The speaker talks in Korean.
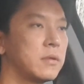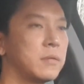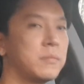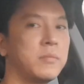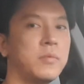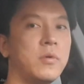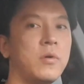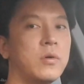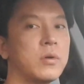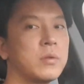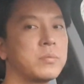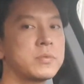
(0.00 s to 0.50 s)

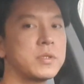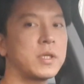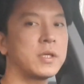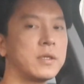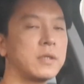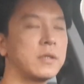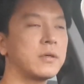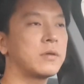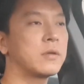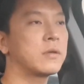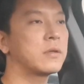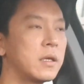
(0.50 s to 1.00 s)
뭐 어렵지
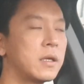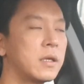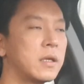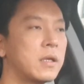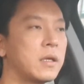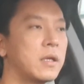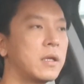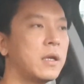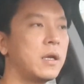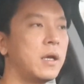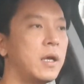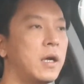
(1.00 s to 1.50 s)
않아요
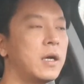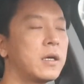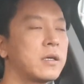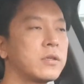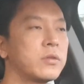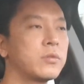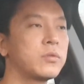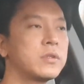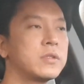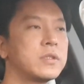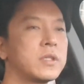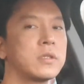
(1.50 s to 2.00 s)
아
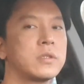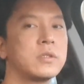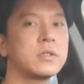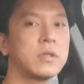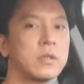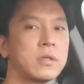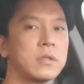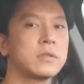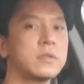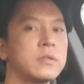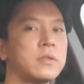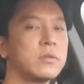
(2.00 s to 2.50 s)
그리고 이제
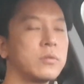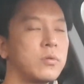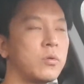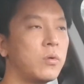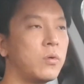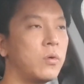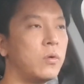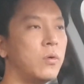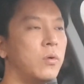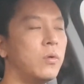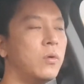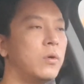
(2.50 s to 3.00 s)
그거를
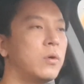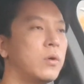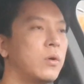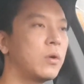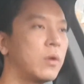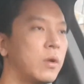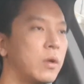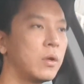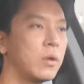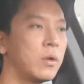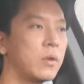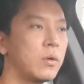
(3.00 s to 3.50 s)
들고
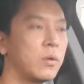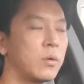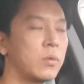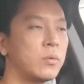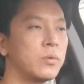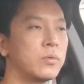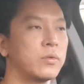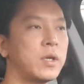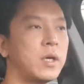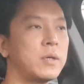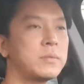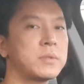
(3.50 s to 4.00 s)

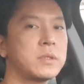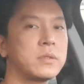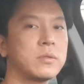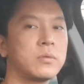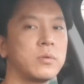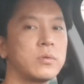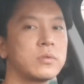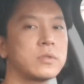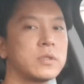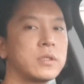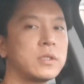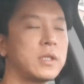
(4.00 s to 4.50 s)
그 사업자
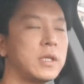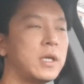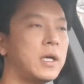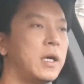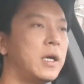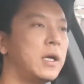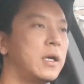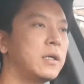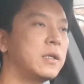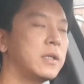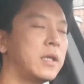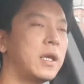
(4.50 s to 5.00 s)

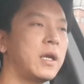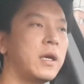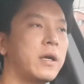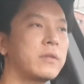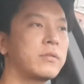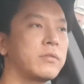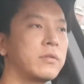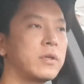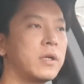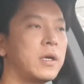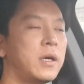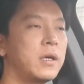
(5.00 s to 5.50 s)
등록증이랑
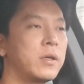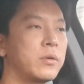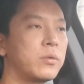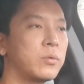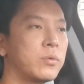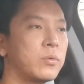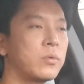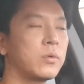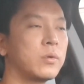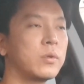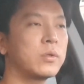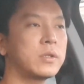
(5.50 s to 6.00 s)
계약서랑
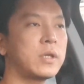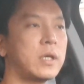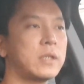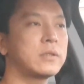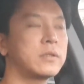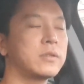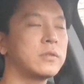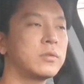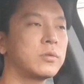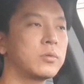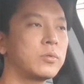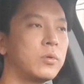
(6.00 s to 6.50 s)
이런 거 다
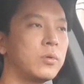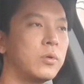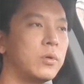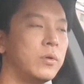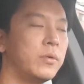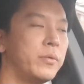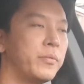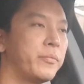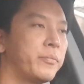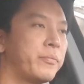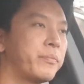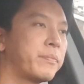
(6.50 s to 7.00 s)
들고
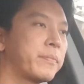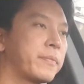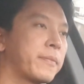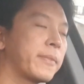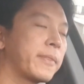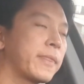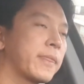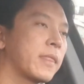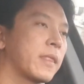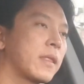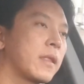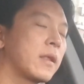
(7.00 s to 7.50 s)

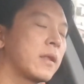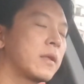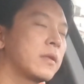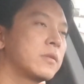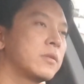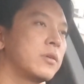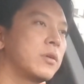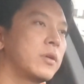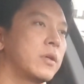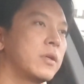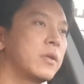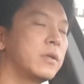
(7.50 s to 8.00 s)

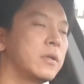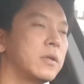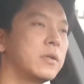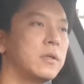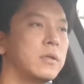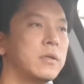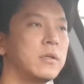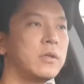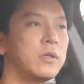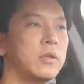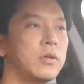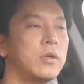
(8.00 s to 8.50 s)

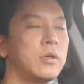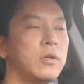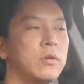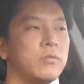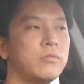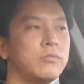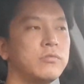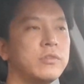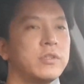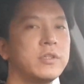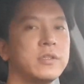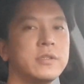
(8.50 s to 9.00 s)
저기를
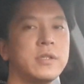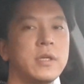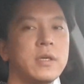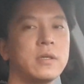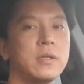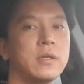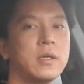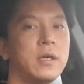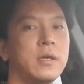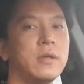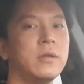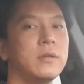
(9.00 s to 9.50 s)

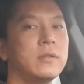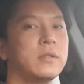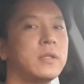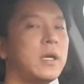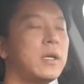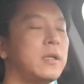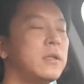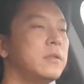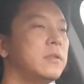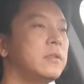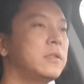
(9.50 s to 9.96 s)
우리은행을 가요 다른